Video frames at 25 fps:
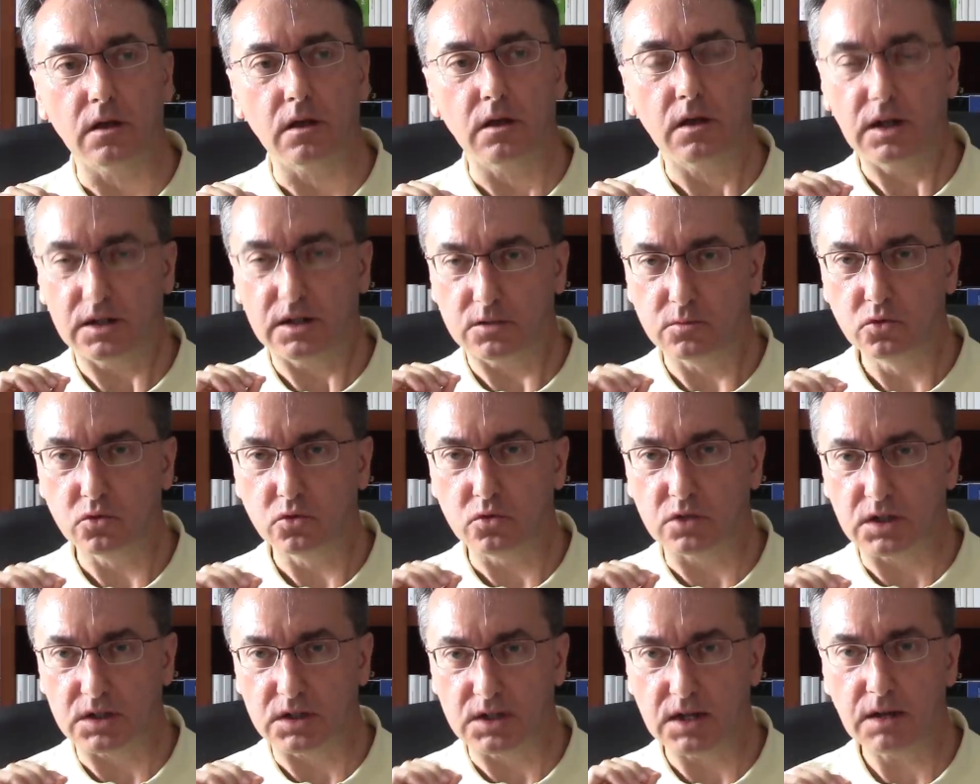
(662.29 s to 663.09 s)
las
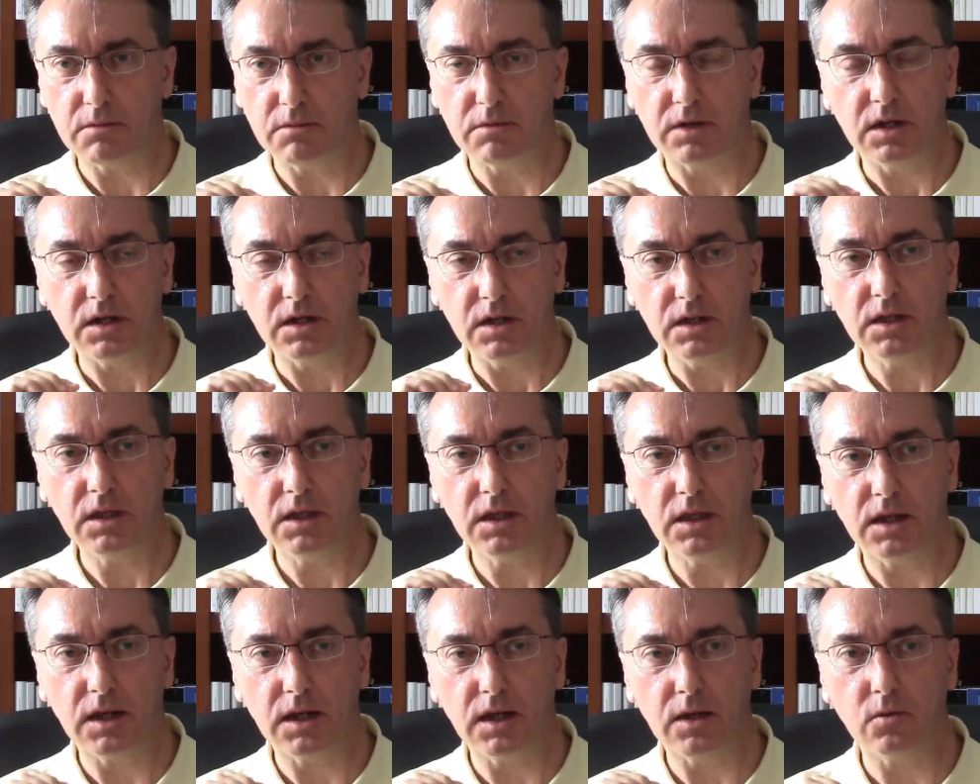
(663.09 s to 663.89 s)
musas hablan y
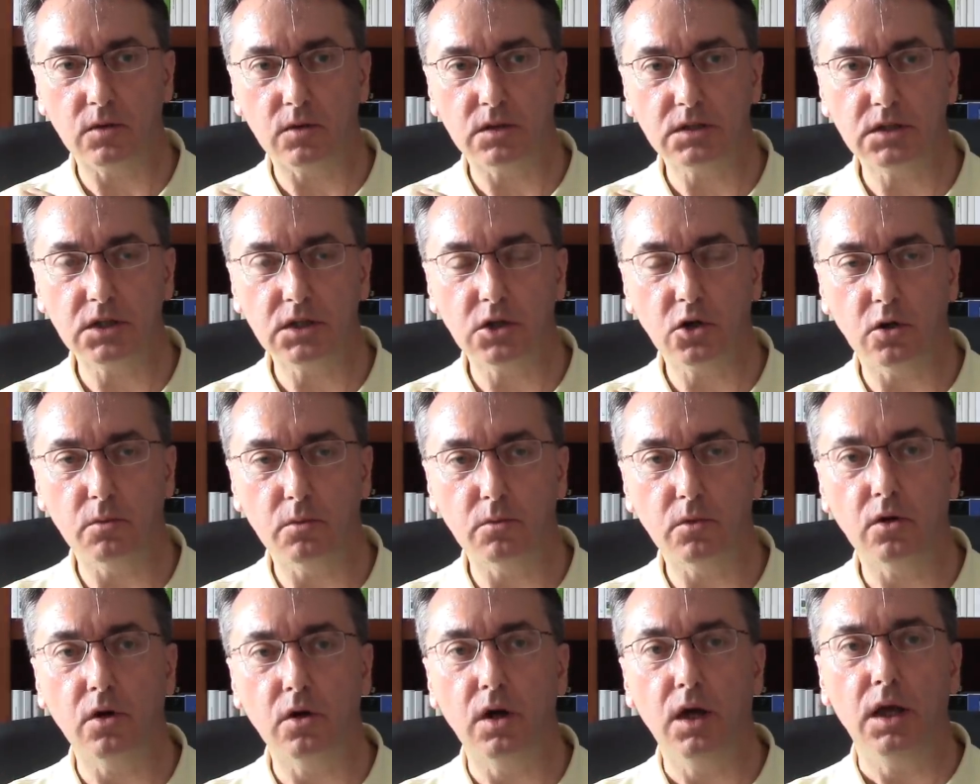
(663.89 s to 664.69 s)
dicen algo así
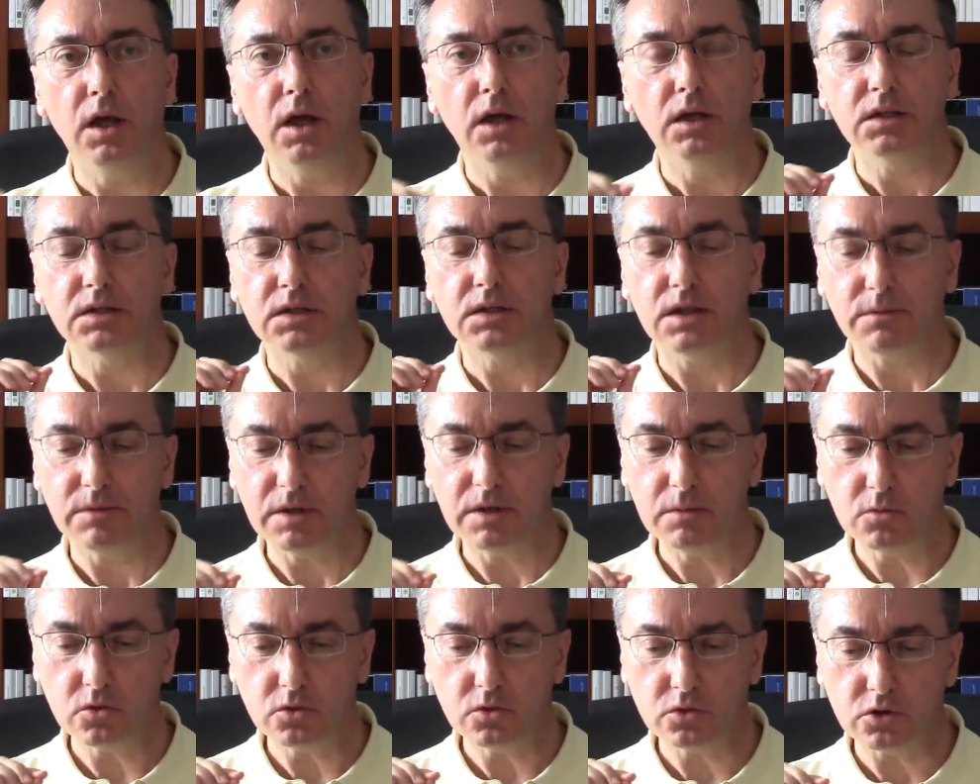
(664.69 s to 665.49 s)
como,
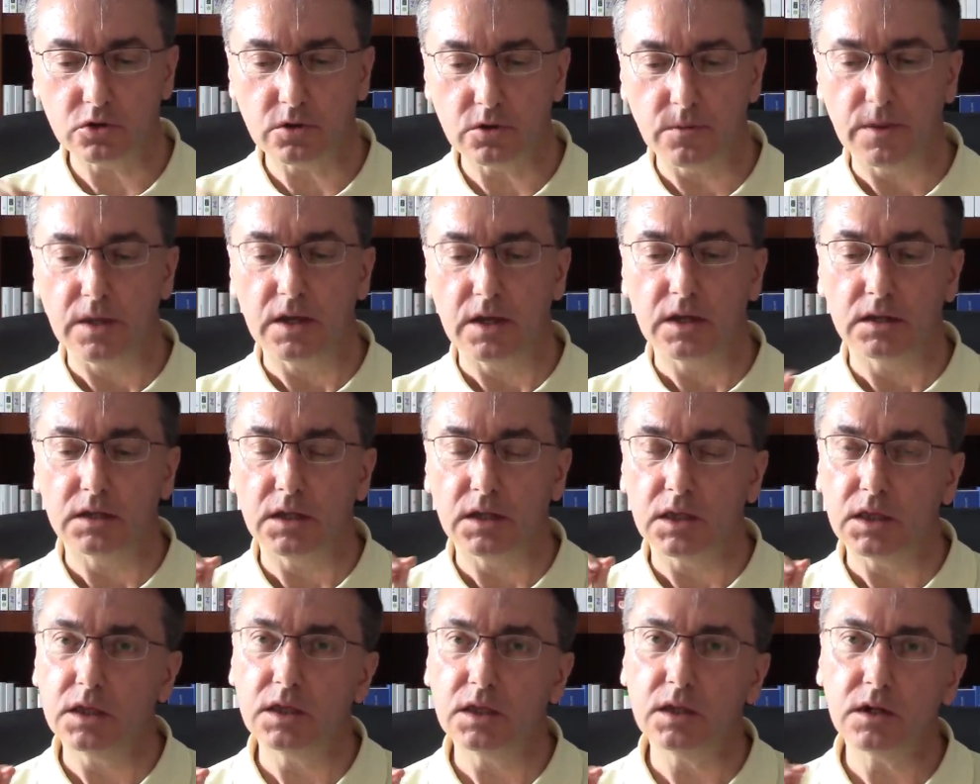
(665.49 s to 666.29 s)
sabemos
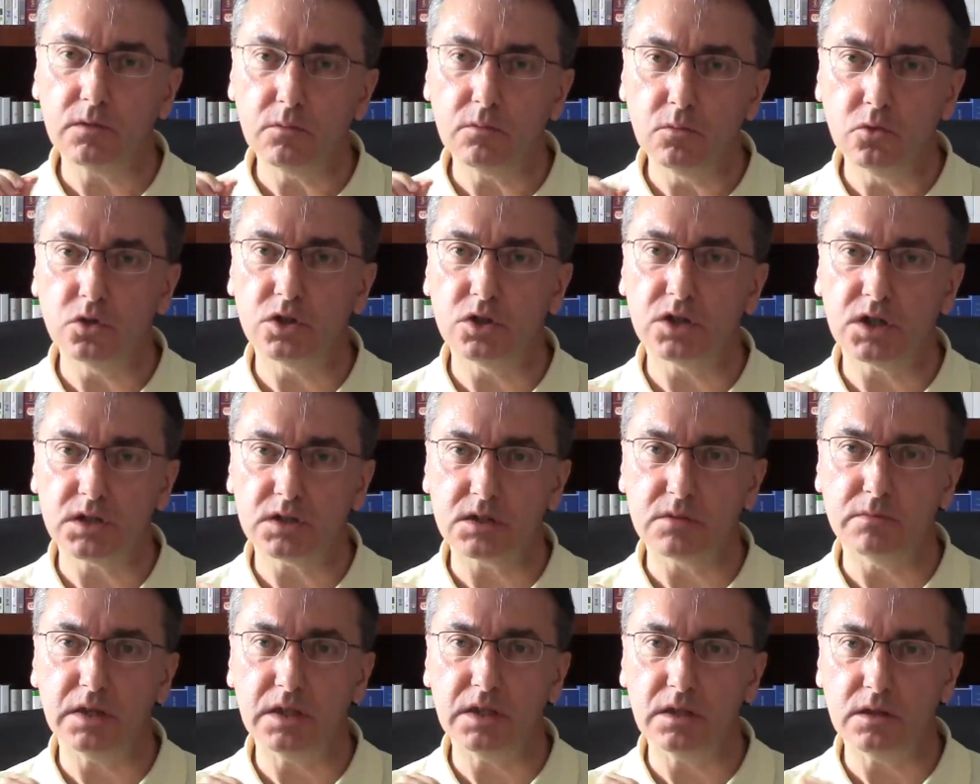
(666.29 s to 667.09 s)
decir
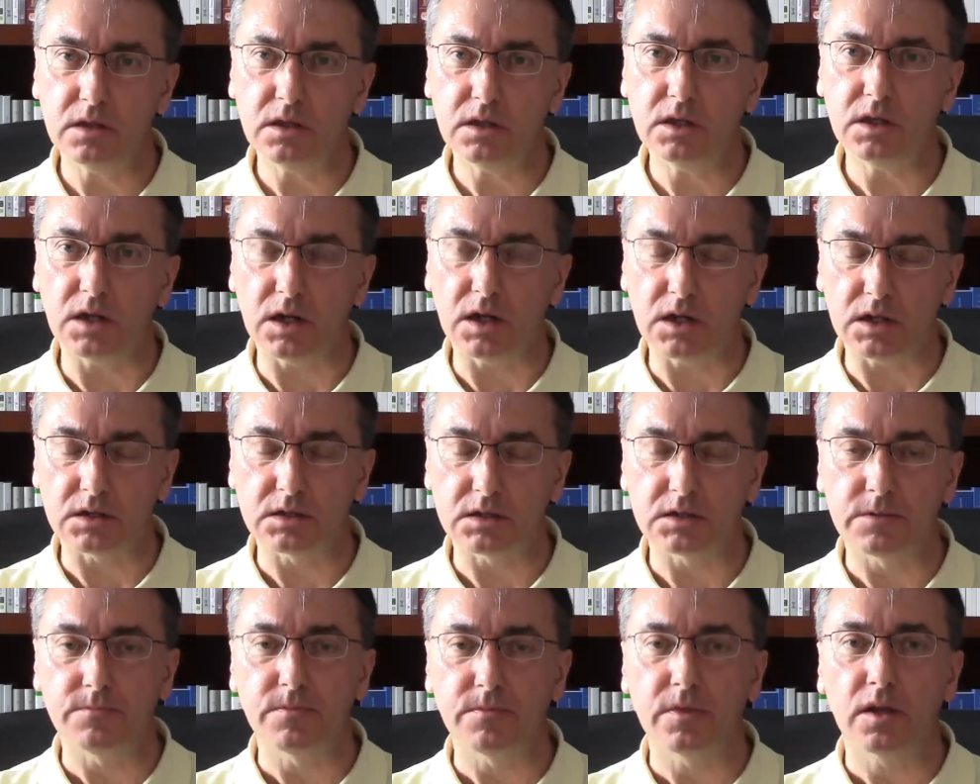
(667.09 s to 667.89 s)
muchas
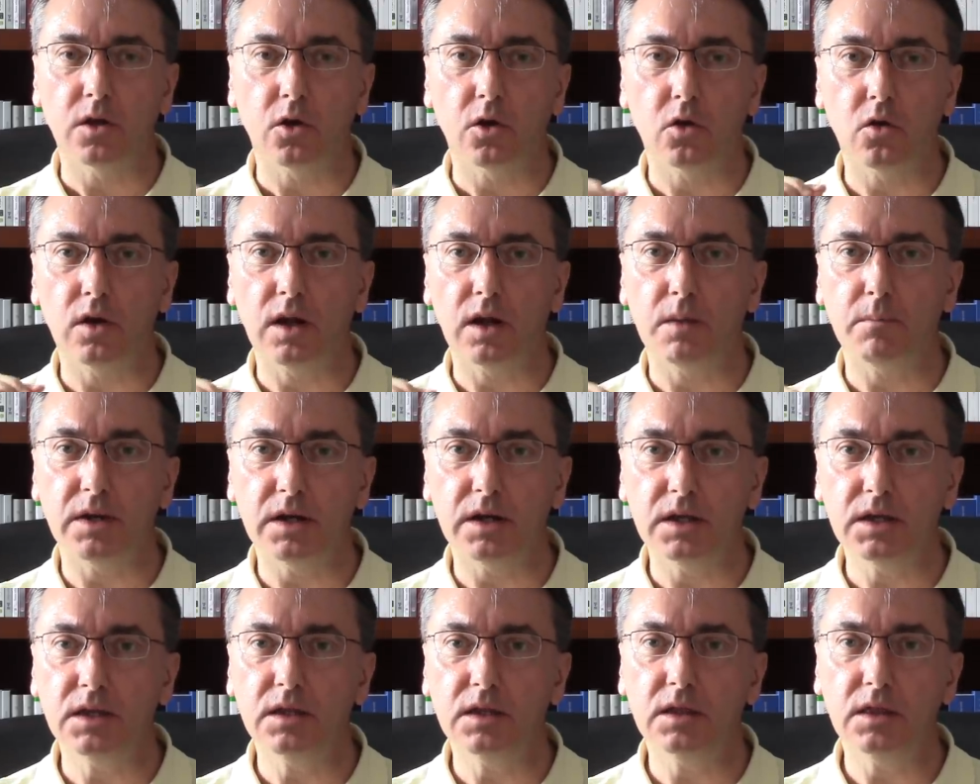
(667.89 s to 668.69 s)
mentiras con
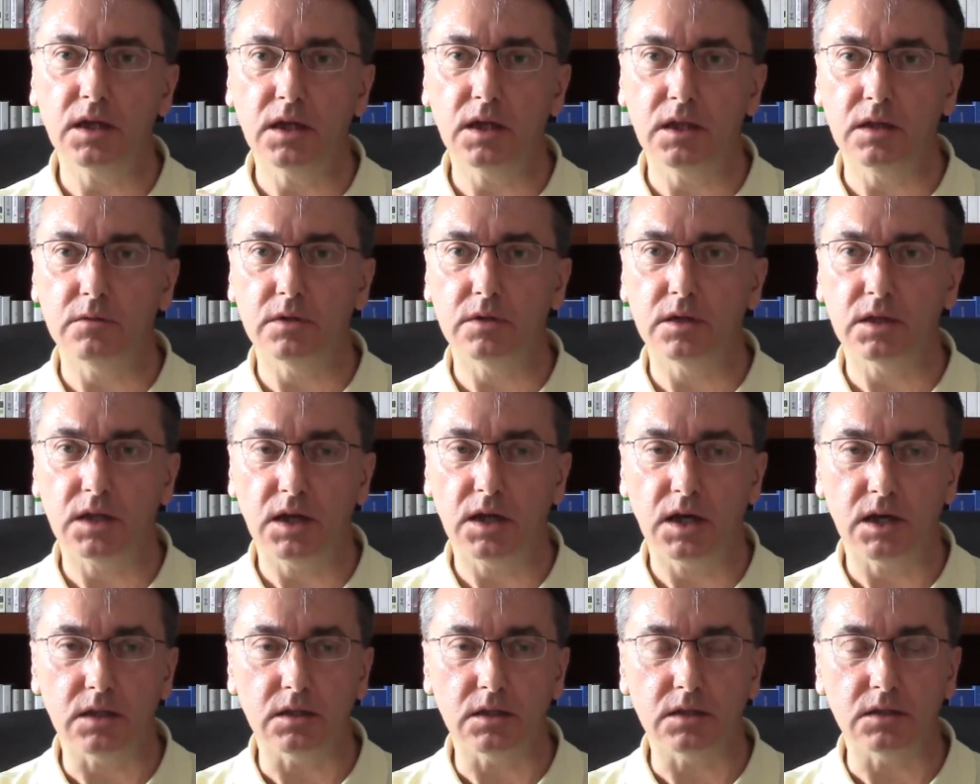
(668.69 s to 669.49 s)
apariencia de
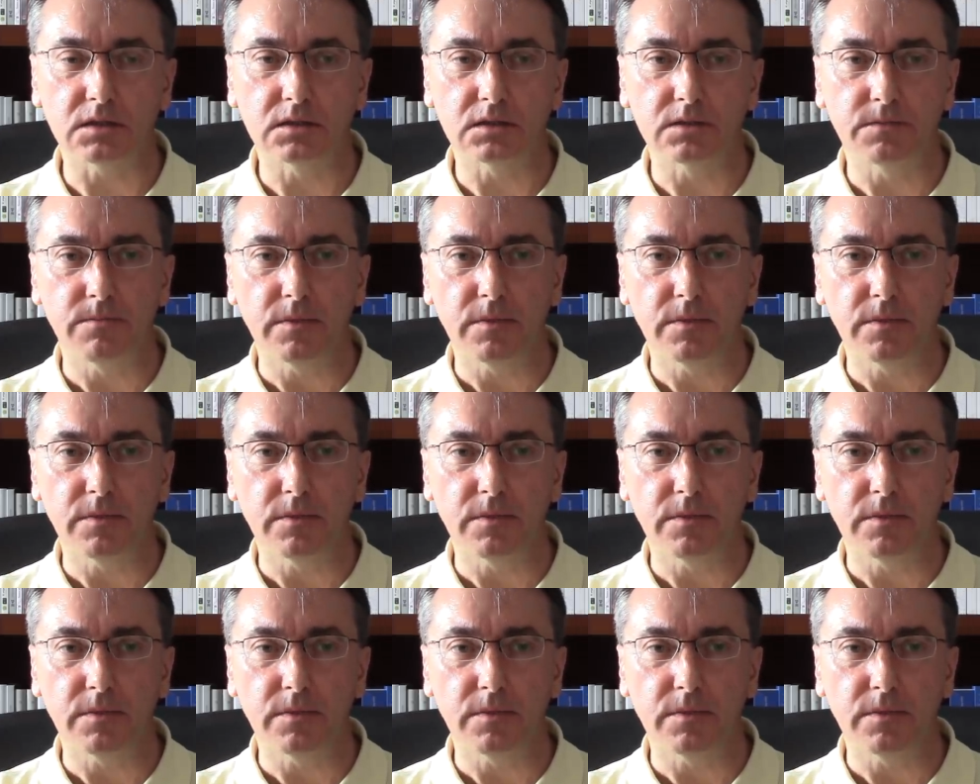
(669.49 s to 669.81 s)
verdades,